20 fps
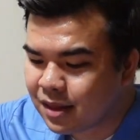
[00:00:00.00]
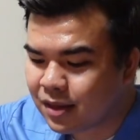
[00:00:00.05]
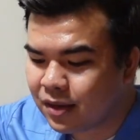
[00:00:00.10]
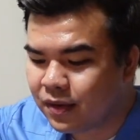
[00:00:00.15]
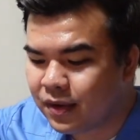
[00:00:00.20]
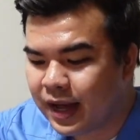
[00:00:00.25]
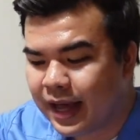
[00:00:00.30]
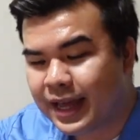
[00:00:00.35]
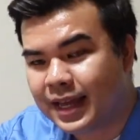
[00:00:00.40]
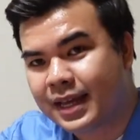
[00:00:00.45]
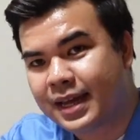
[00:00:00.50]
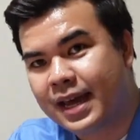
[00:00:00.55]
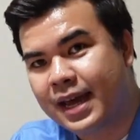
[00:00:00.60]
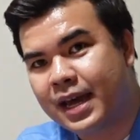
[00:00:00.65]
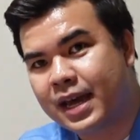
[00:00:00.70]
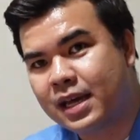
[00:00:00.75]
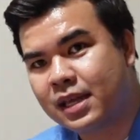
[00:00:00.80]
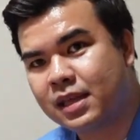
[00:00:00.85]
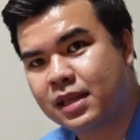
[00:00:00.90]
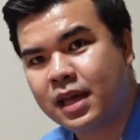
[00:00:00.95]
So, I
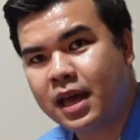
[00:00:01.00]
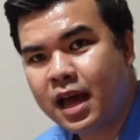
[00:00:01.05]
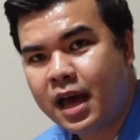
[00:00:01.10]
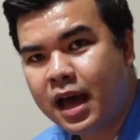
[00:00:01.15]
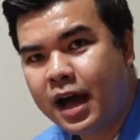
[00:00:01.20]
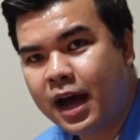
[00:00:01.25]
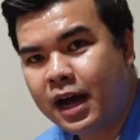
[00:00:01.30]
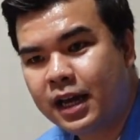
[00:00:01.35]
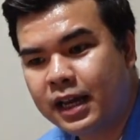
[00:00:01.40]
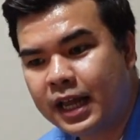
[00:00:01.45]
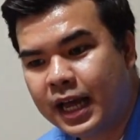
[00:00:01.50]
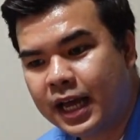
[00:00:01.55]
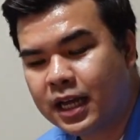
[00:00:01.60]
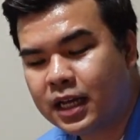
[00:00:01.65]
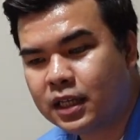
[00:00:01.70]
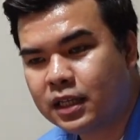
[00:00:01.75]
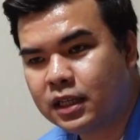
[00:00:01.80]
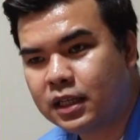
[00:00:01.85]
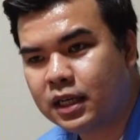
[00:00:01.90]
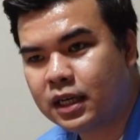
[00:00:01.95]
guess I'll
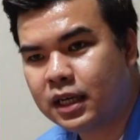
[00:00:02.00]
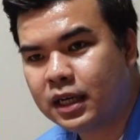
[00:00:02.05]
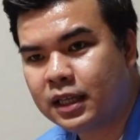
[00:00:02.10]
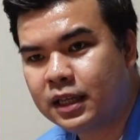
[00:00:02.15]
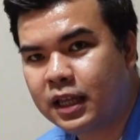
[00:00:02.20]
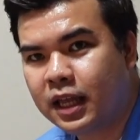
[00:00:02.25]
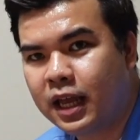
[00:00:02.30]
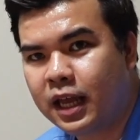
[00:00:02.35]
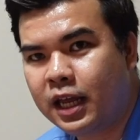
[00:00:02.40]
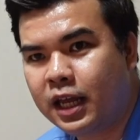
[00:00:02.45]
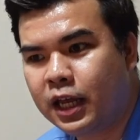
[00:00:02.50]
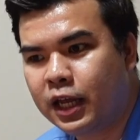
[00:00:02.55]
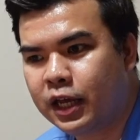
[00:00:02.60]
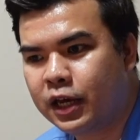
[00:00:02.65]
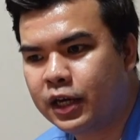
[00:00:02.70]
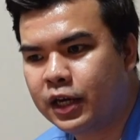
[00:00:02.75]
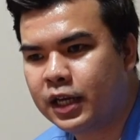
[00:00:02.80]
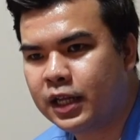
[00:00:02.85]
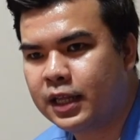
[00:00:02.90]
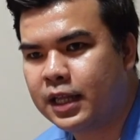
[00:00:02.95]
end the day
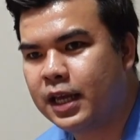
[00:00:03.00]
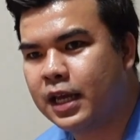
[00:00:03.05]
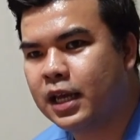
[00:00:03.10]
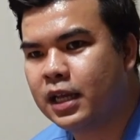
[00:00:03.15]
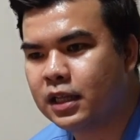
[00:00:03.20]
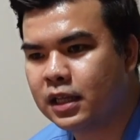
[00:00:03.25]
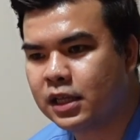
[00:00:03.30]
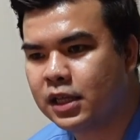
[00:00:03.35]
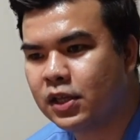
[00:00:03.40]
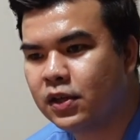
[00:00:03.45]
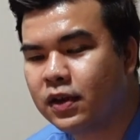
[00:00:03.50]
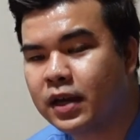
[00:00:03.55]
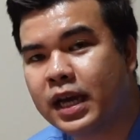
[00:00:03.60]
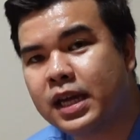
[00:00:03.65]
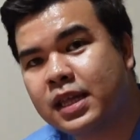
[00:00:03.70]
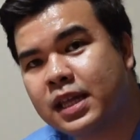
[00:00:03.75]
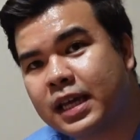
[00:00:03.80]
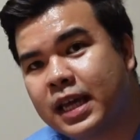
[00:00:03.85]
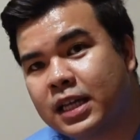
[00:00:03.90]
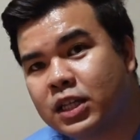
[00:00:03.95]
here then. See you
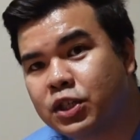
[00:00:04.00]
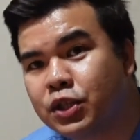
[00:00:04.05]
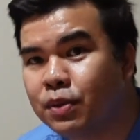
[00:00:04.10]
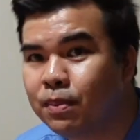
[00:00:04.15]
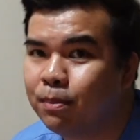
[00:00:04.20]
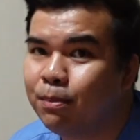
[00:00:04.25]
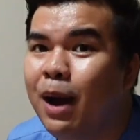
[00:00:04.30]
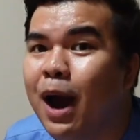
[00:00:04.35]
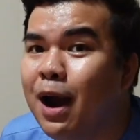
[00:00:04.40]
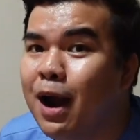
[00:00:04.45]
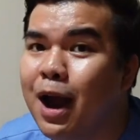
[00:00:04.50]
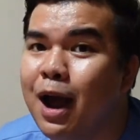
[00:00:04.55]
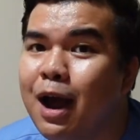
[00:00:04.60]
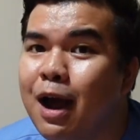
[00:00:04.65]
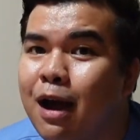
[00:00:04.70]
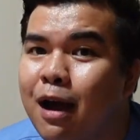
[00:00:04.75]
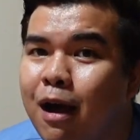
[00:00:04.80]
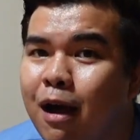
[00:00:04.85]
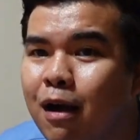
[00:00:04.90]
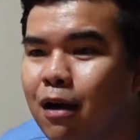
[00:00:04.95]
guys again
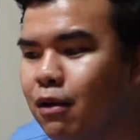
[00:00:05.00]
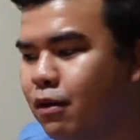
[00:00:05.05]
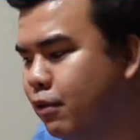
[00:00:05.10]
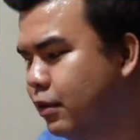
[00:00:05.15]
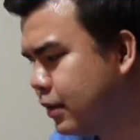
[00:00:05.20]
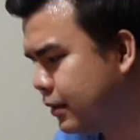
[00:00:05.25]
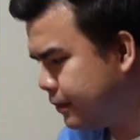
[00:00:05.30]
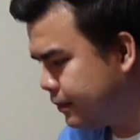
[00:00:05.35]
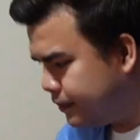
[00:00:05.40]
tomorrow!